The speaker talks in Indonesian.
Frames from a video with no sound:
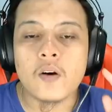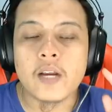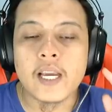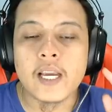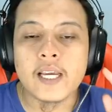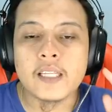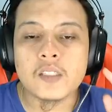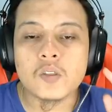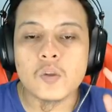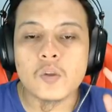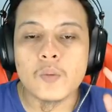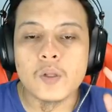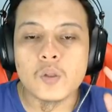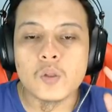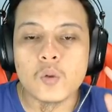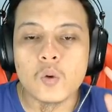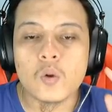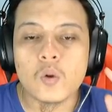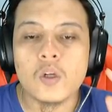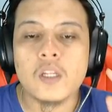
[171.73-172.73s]
Oke, kita coba
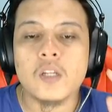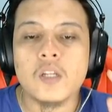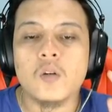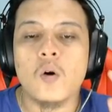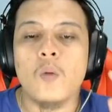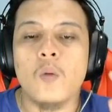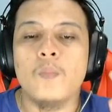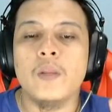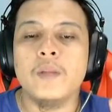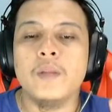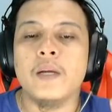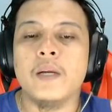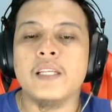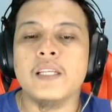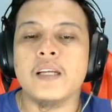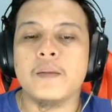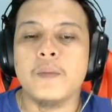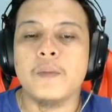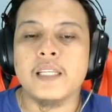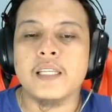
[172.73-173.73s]
turunin goblin
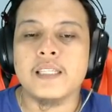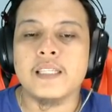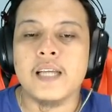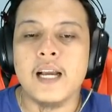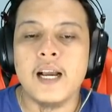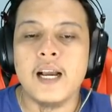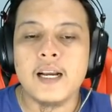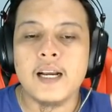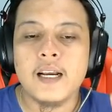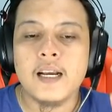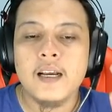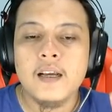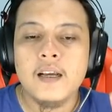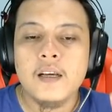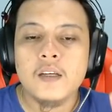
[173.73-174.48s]
banyak-banyak